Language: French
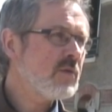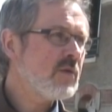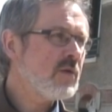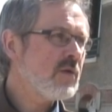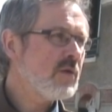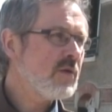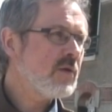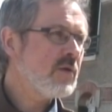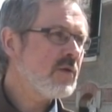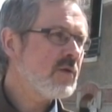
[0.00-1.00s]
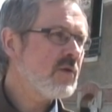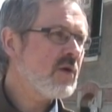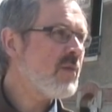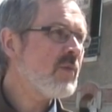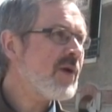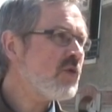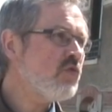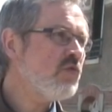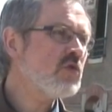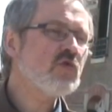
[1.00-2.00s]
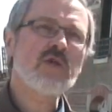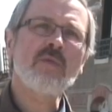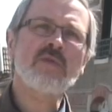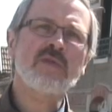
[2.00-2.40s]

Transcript: C'était pareil du côté. Ah bah, partout, hein, jusqu'à même,